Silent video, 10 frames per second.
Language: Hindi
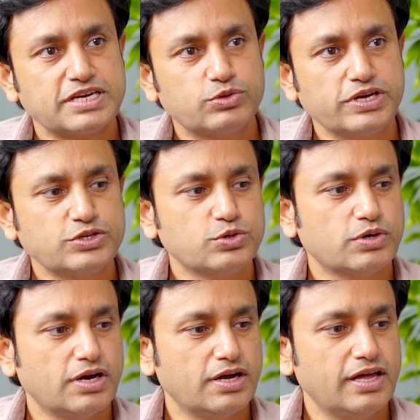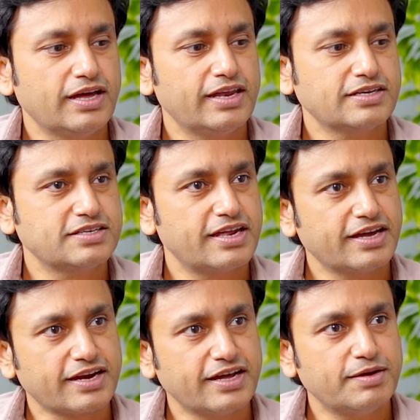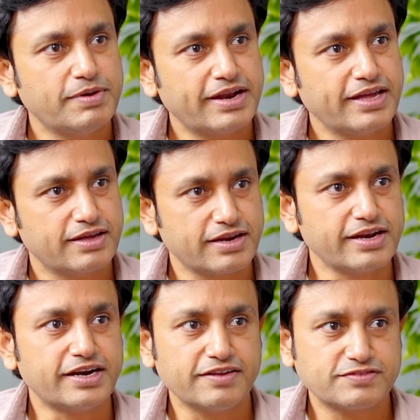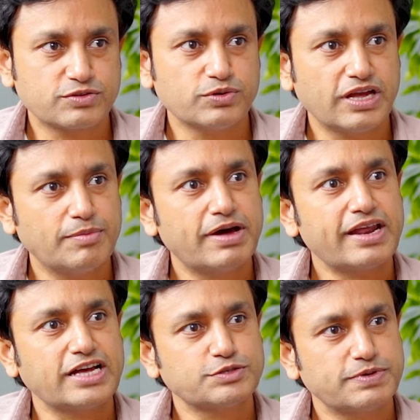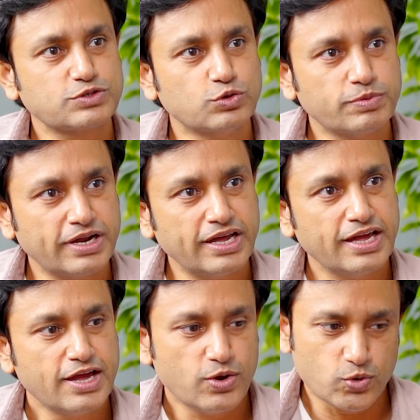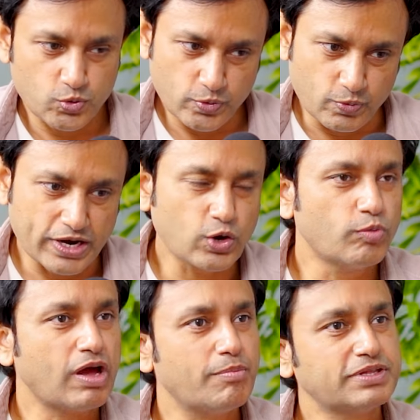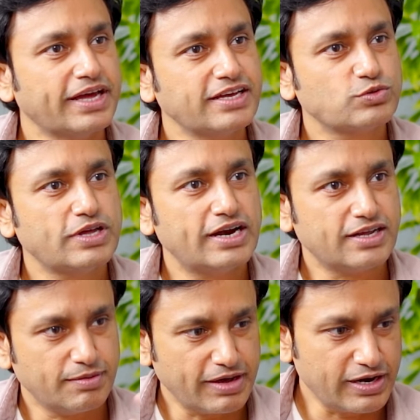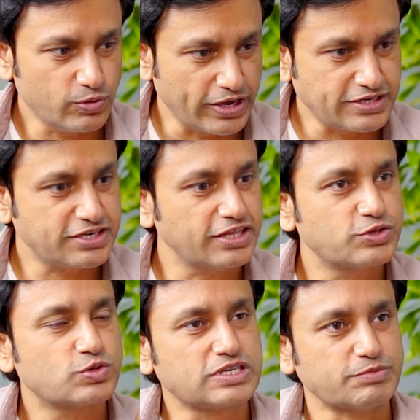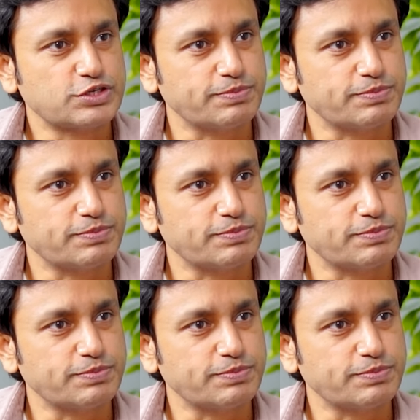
अच्छा तो ये जो अलग अलग सारे ग्रह हमारे रिलेटिव को या हमारे हमारे आसपास घूम रहे हैं उनको वन गो में आप बताइए सो दैट हमारे लोग एक साथ इसको समझ